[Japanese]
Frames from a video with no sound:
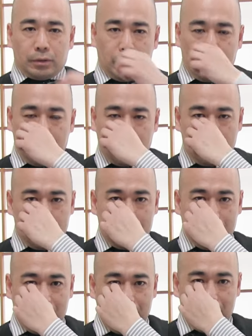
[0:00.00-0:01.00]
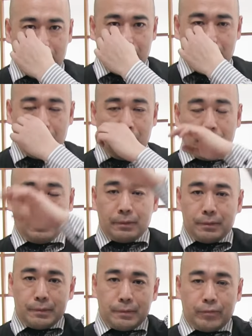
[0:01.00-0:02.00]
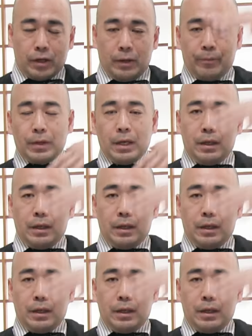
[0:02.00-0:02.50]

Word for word: それに対して、えー、ね、